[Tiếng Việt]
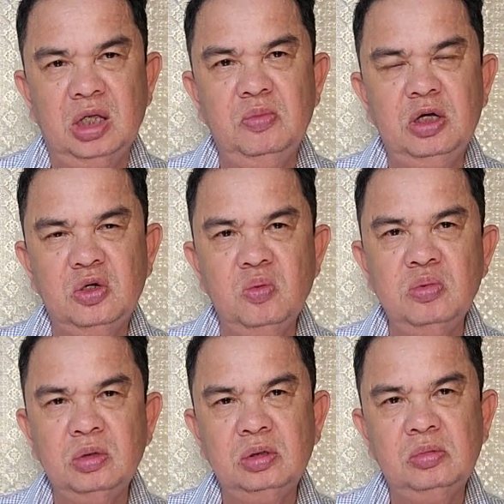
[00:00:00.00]
bị bức
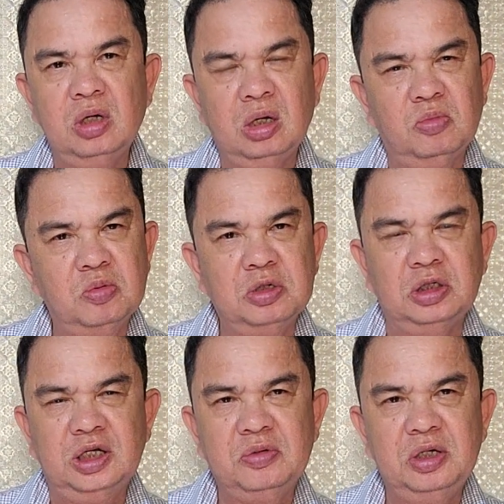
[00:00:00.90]
cung, à, một
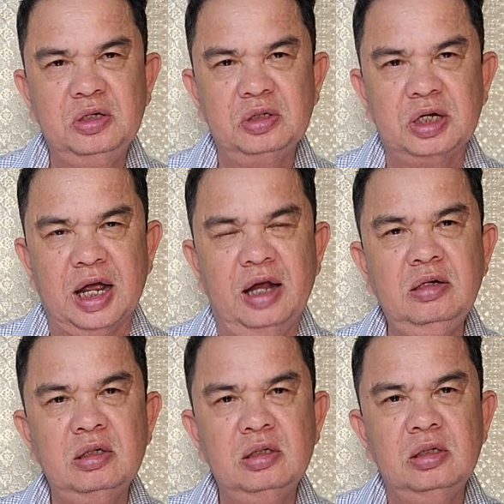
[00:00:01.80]
người sau khi được
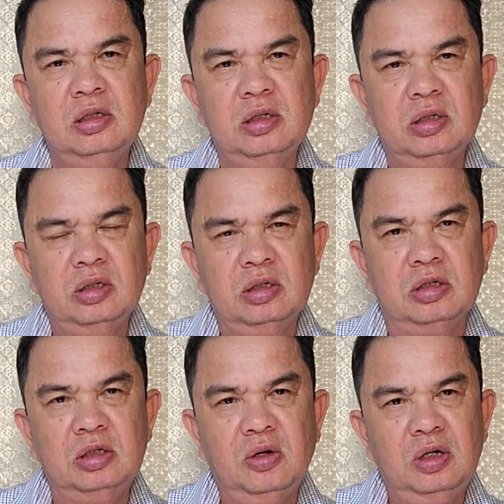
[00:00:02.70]
trả
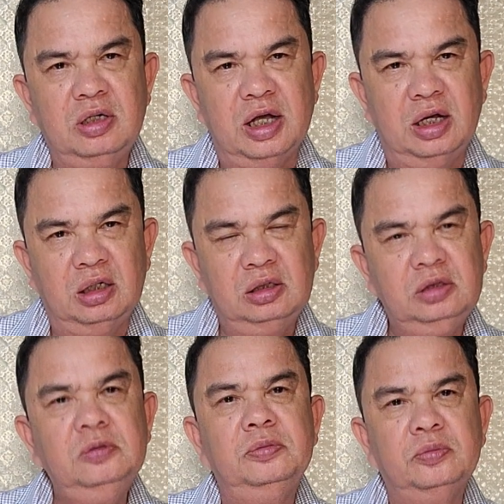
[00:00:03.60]
tự do
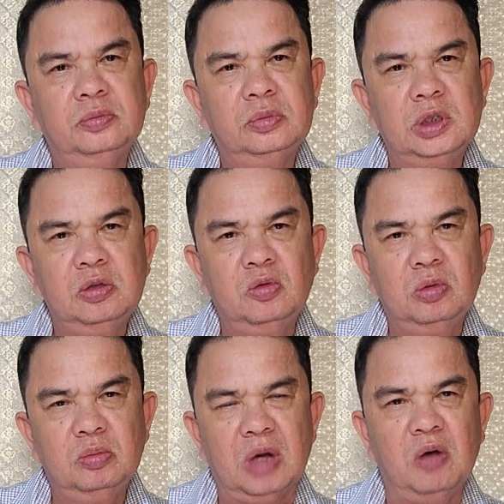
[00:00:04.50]
đã
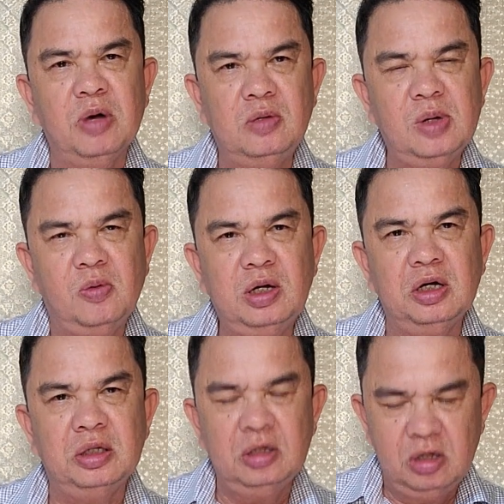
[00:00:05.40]
bạo bệnh và
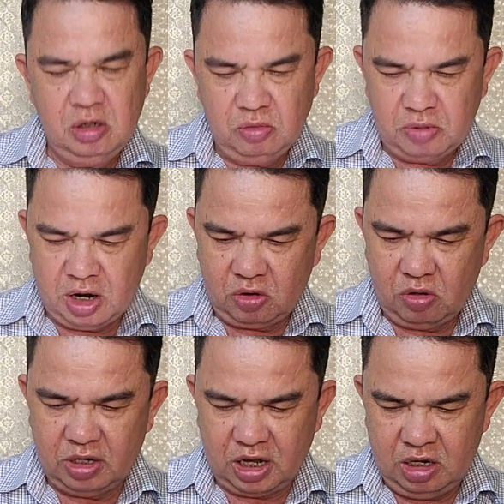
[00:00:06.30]
qua đời và
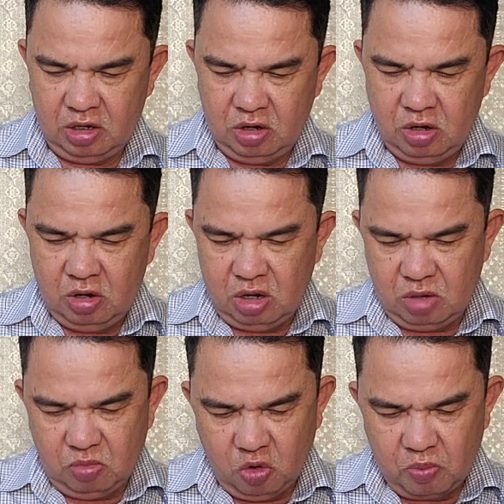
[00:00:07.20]
còn lại
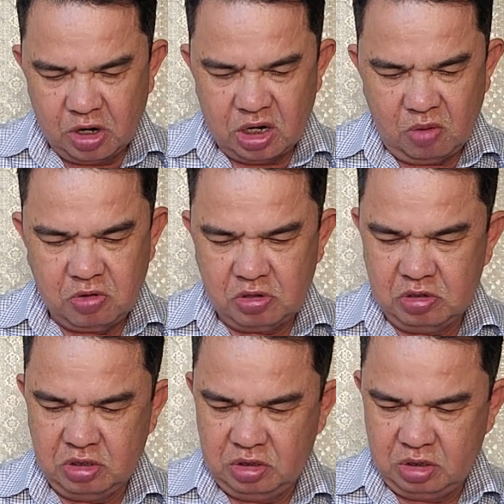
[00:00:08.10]
à, một mình ông
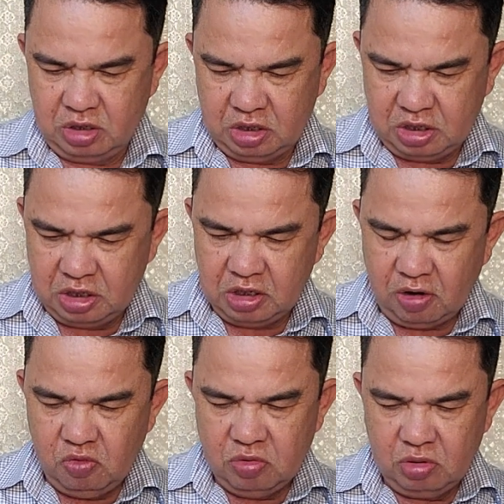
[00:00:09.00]
Cường
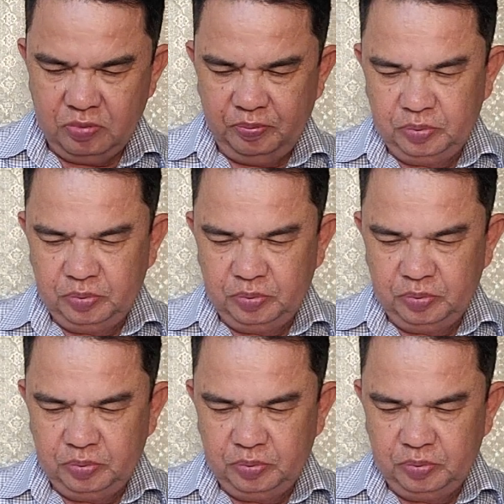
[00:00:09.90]
chiến đấu